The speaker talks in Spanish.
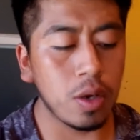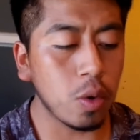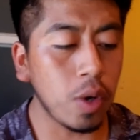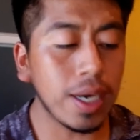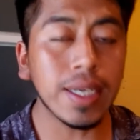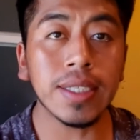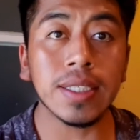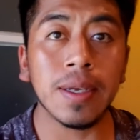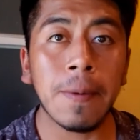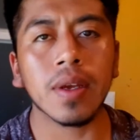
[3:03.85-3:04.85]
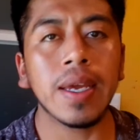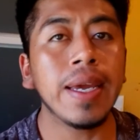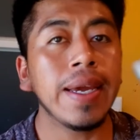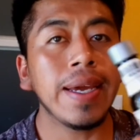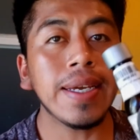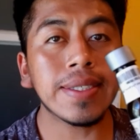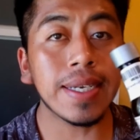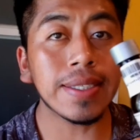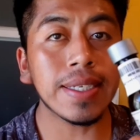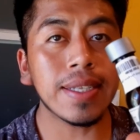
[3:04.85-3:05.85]
¿Cuál es? Es
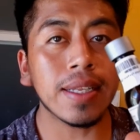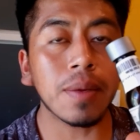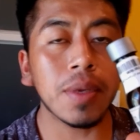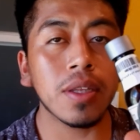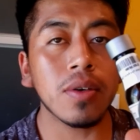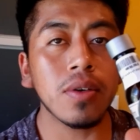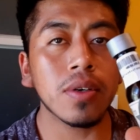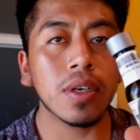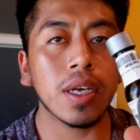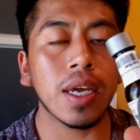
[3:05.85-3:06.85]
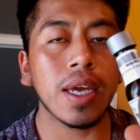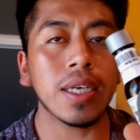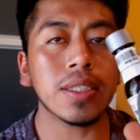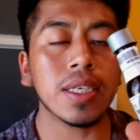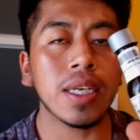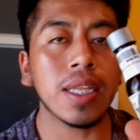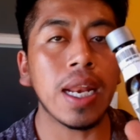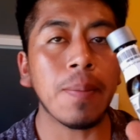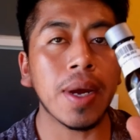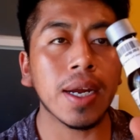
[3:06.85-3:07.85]
este tratamiento que es eh, de
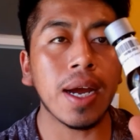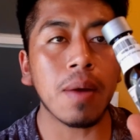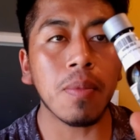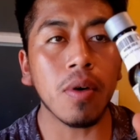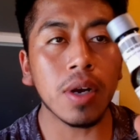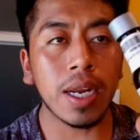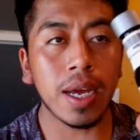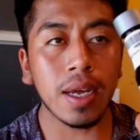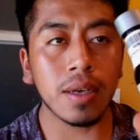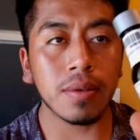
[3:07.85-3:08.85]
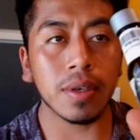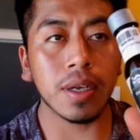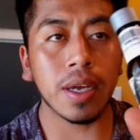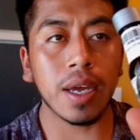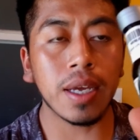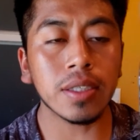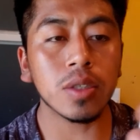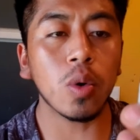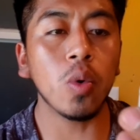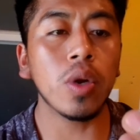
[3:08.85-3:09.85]
la marca Boglia, que
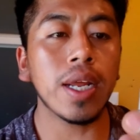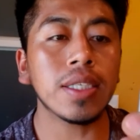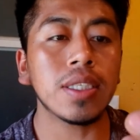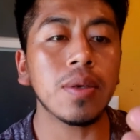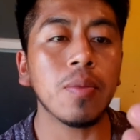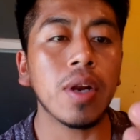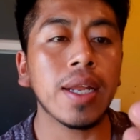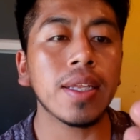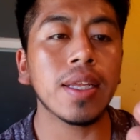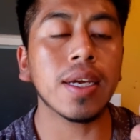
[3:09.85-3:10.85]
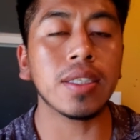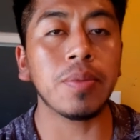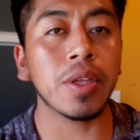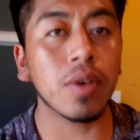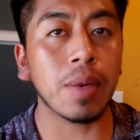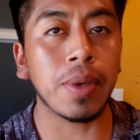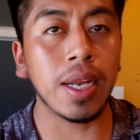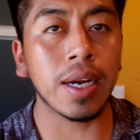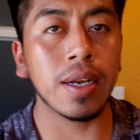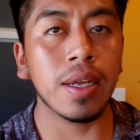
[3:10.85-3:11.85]
es un estimulante de crecimiento
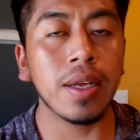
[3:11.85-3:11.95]
capilar.